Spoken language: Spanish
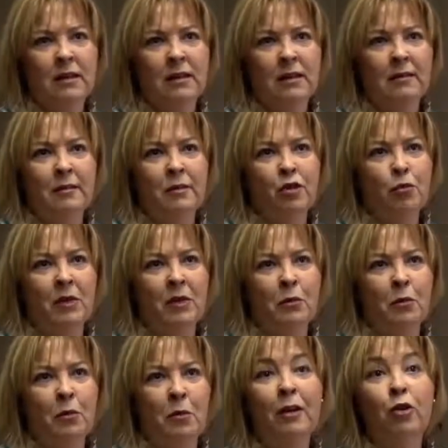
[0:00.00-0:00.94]
Eh, yo me
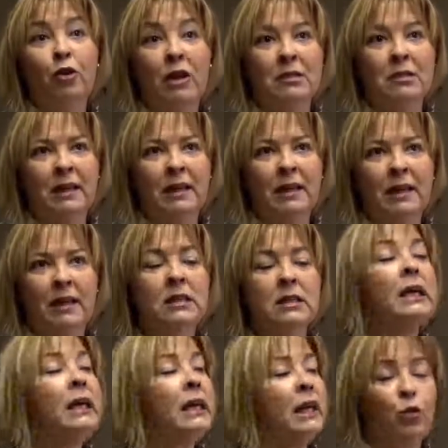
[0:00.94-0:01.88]
llevo mal con las
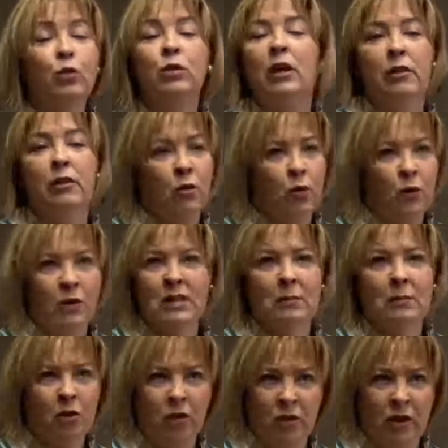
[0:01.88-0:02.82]
máquinas y utilizo el
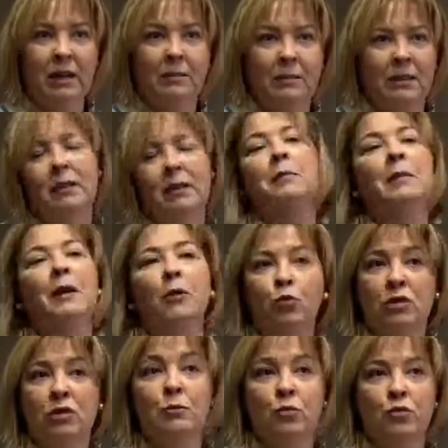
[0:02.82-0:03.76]
WhatsApp, lógicamente, y me
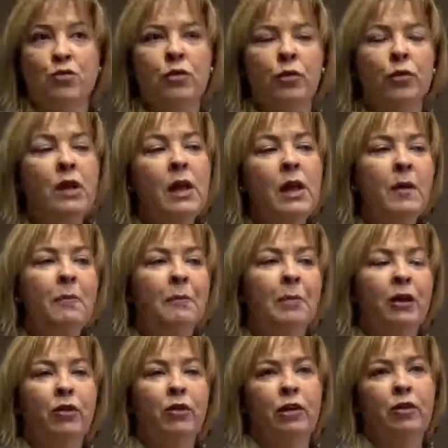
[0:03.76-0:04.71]
gusta mucho.
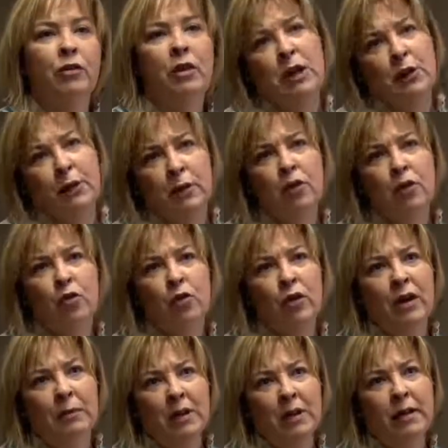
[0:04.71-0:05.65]
Pero creo que hay que hacerlo con
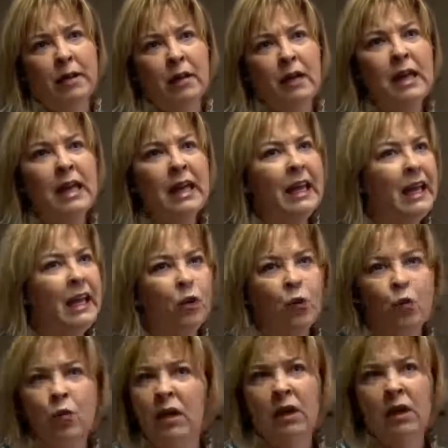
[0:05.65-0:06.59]
cabeza y
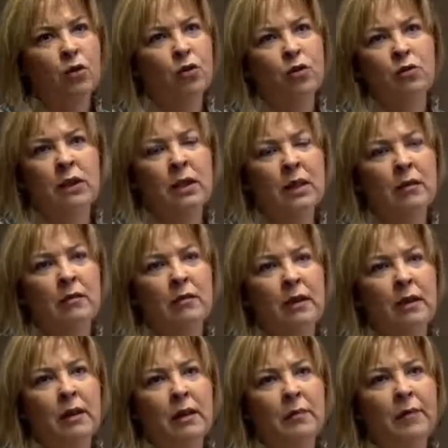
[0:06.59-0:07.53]
nunca en contra
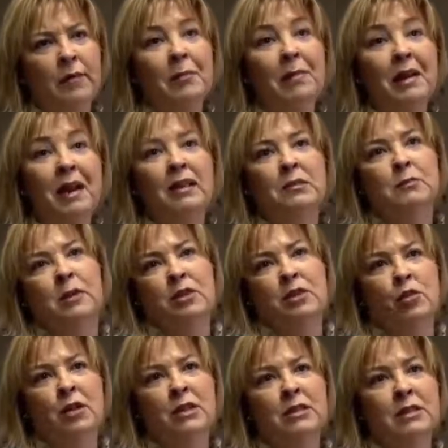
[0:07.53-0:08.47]
de, ver a las
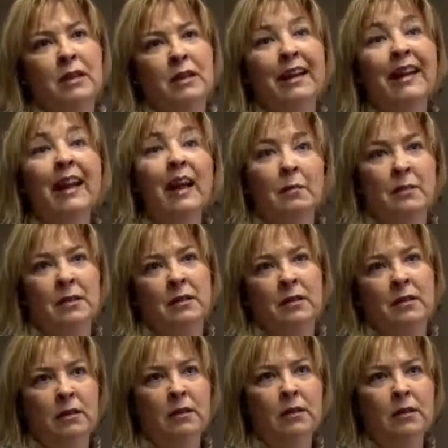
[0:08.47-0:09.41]
personas
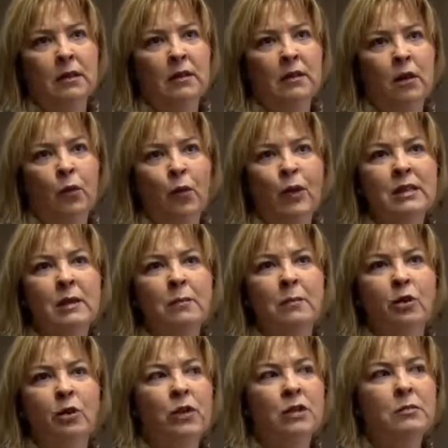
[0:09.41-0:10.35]
realmente. El
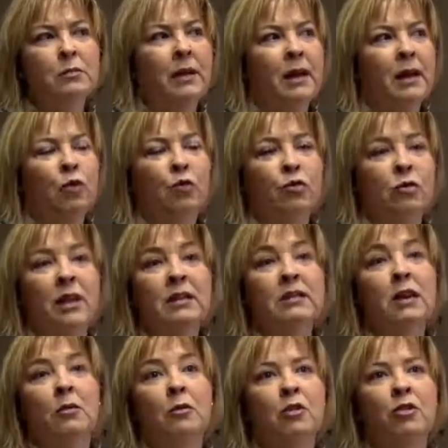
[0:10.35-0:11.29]
WhatsApp no es para
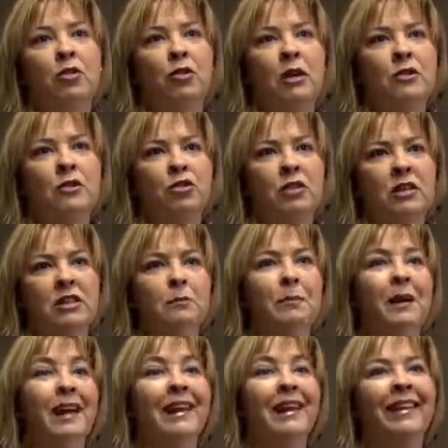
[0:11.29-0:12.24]
contarse a lo mejor las cosas, es
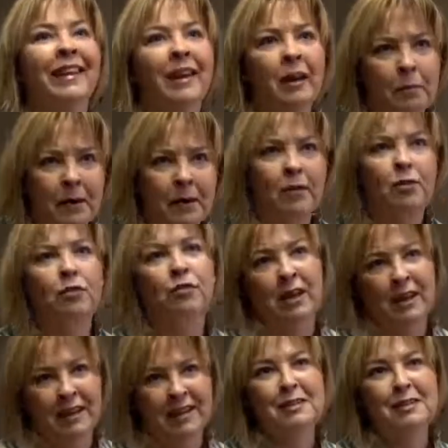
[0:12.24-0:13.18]
para quedar para
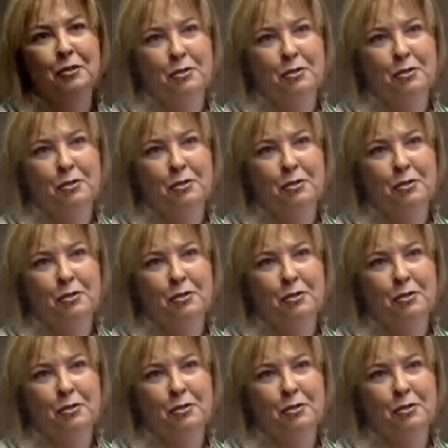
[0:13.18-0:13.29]
contar las